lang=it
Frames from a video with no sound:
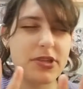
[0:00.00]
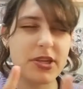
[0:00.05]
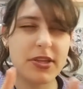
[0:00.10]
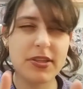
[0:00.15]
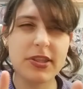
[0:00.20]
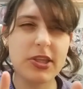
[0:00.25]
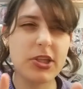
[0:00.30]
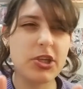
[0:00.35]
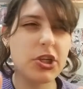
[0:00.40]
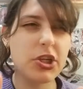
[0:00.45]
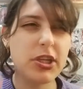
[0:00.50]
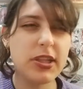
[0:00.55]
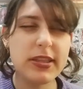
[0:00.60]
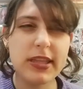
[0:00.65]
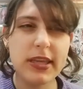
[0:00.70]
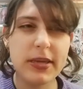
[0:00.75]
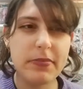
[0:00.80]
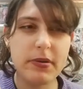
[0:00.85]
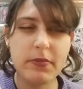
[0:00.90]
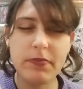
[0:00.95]
certe,
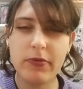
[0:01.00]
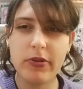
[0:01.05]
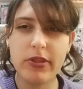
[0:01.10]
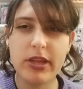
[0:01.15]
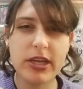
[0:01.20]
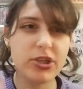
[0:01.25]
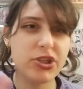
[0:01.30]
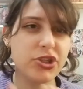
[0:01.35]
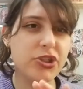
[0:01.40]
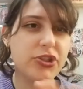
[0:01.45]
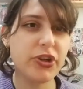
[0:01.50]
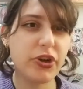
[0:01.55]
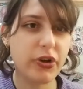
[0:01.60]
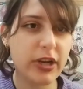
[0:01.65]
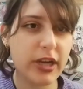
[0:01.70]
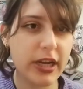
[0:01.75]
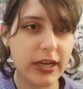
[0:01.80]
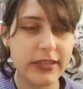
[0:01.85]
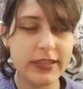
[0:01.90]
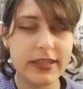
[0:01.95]
scelte proprio da
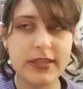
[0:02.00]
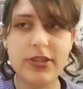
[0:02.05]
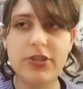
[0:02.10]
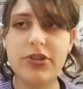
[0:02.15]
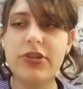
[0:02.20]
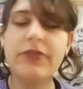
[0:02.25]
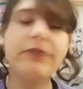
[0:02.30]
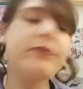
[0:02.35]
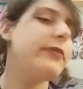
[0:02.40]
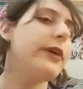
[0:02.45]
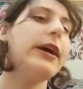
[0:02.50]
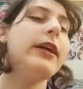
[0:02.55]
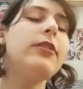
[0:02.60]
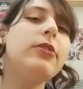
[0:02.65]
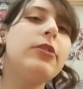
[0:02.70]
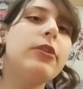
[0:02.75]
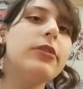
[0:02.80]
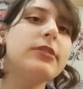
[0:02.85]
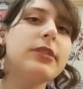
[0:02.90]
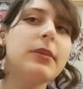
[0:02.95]
sciroccata di cervello,